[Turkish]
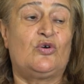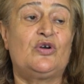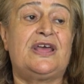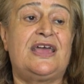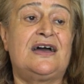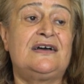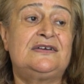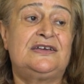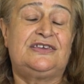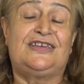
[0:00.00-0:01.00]
Oraya
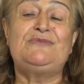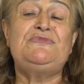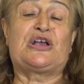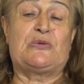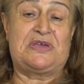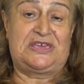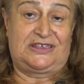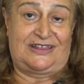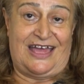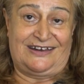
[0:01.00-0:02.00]
kilim yıkamaya
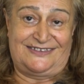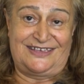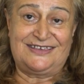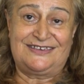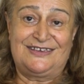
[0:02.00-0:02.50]
giderdik.